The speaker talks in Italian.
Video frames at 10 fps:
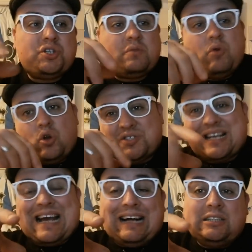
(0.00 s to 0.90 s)
Gerbo lo
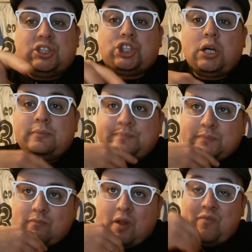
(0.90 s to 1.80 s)
scalcia,
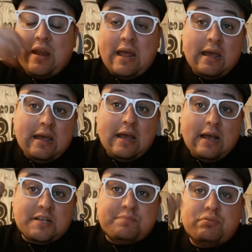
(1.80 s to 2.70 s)
viene
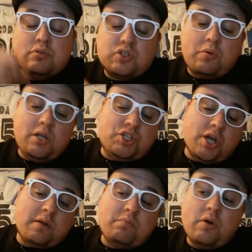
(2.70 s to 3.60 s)
espulso poi
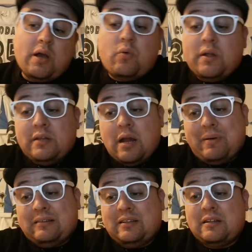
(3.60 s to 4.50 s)
Gerbo e quindi la
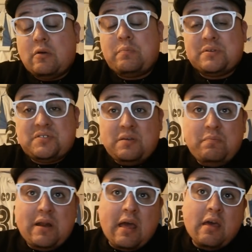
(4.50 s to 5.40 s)
partita da un
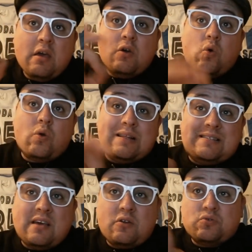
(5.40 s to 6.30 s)
possibile
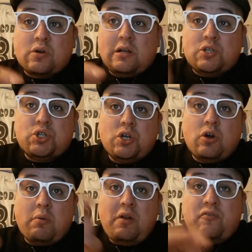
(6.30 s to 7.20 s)
1-0 sul calcio di
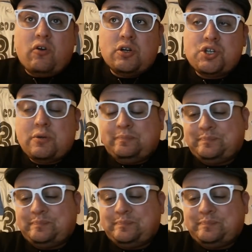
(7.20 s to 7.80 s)
rigore per il Foggia